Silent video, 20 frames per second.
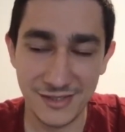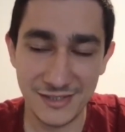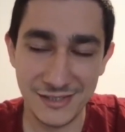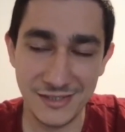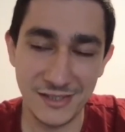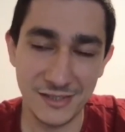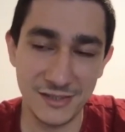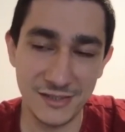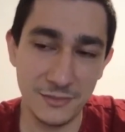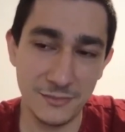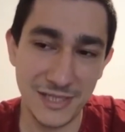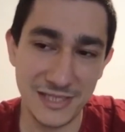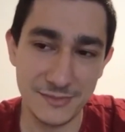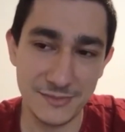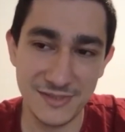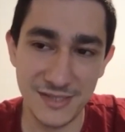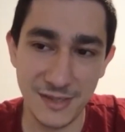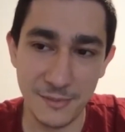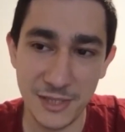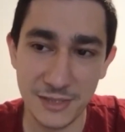inanılmaz
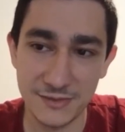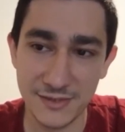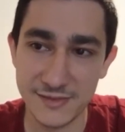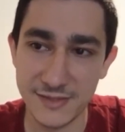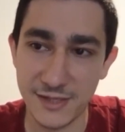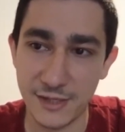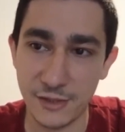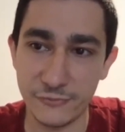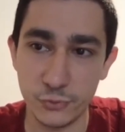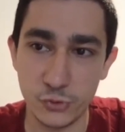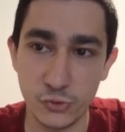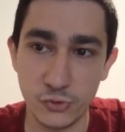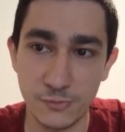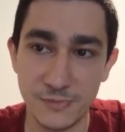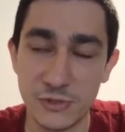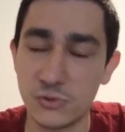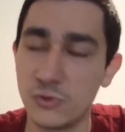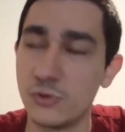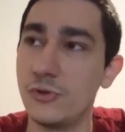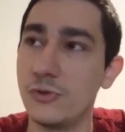bir zaman tasarrufu. Çünkü
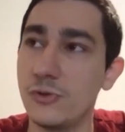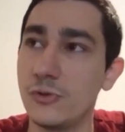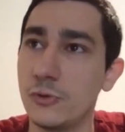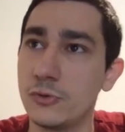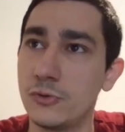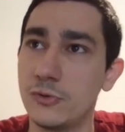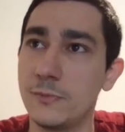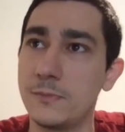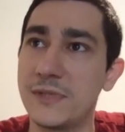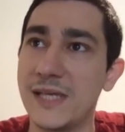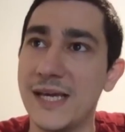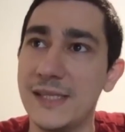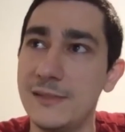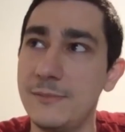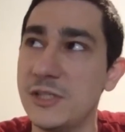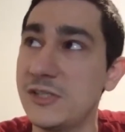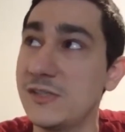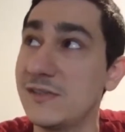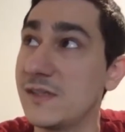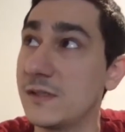bir soruyu oturup kendi
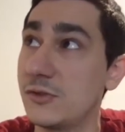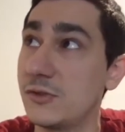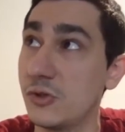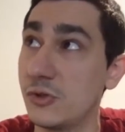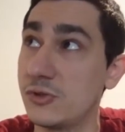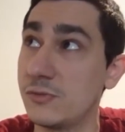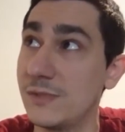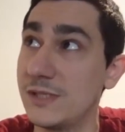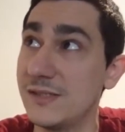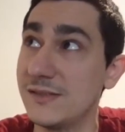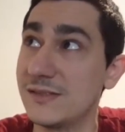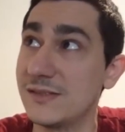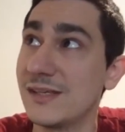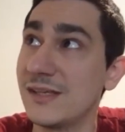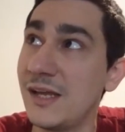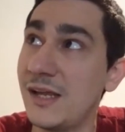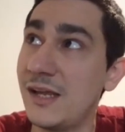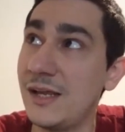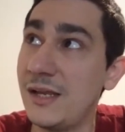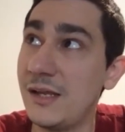başınıza çözmeniz
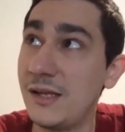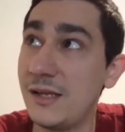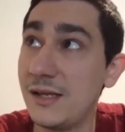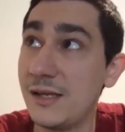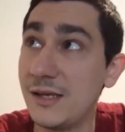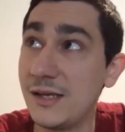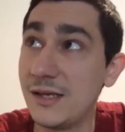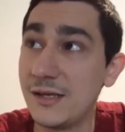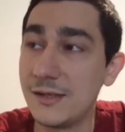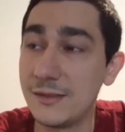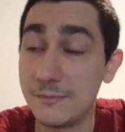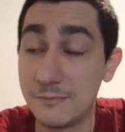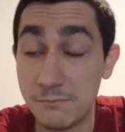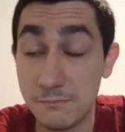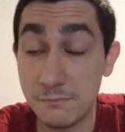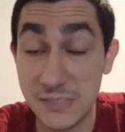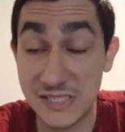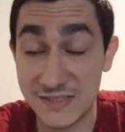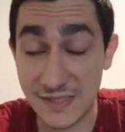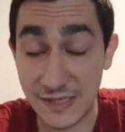
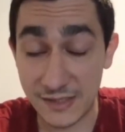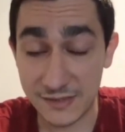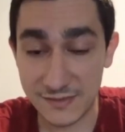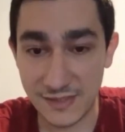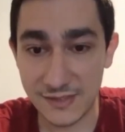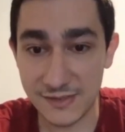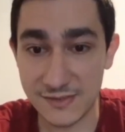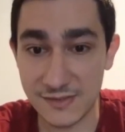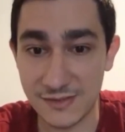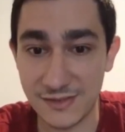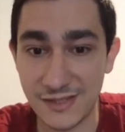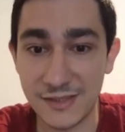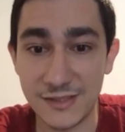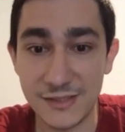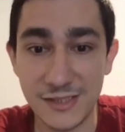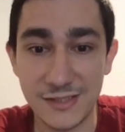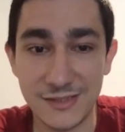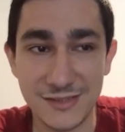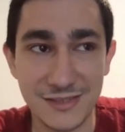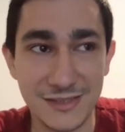bir saat en azından
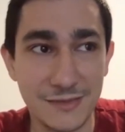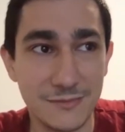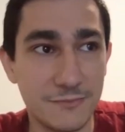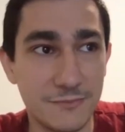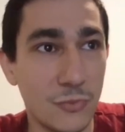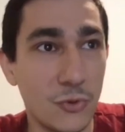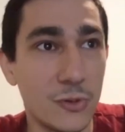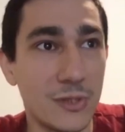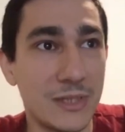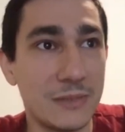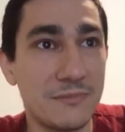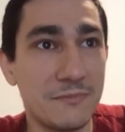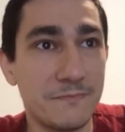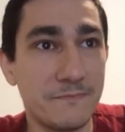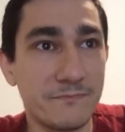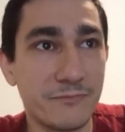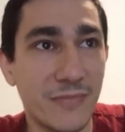hani böyle